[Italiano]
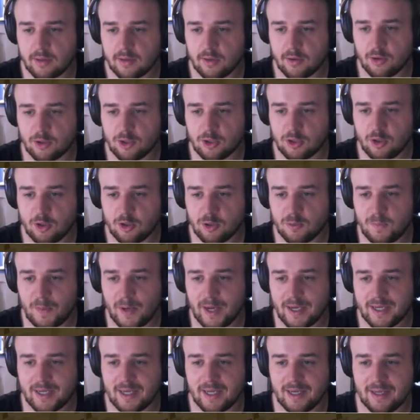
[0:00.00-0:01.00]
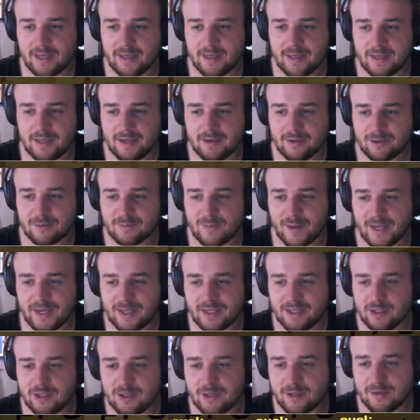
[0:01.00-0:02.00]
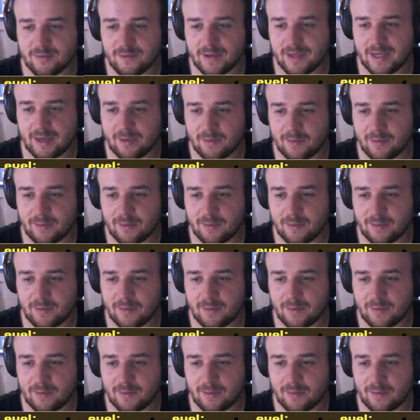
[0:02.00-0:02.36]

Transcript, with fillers: non, non, spacchi, non, spacchi, in giro, venga no,